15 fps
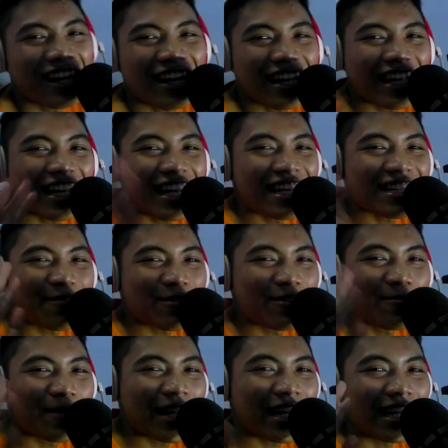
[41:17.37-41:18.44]
oke deh sampai
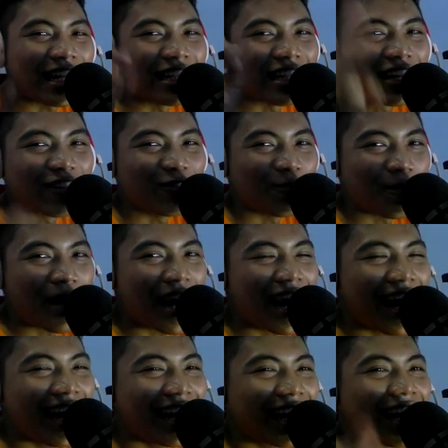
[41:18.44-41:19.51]
jumpa lagi dan jangan
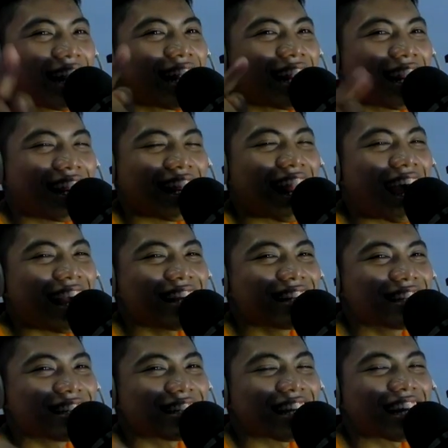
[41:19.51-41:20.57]
lupa like
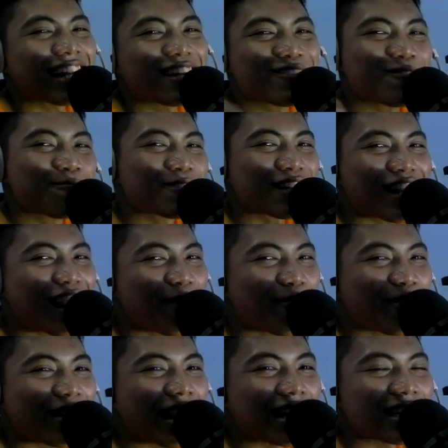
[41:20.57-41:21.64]
share dan subscribe
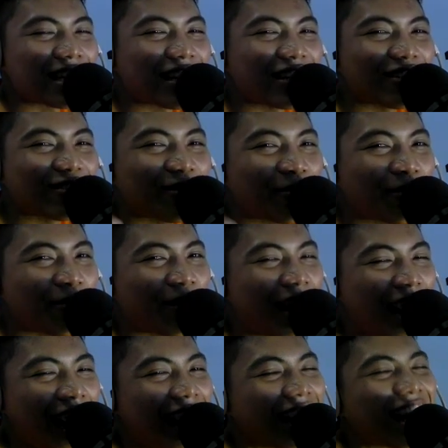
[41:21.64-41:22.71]
ya channel youtube
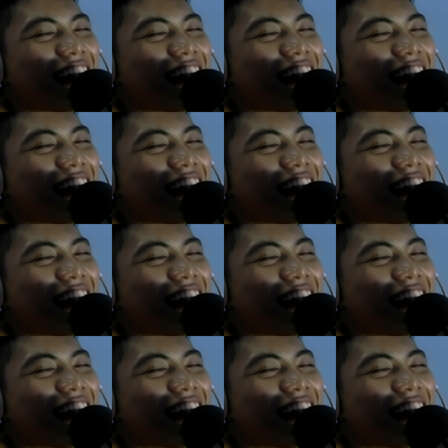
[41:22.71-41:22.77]
gua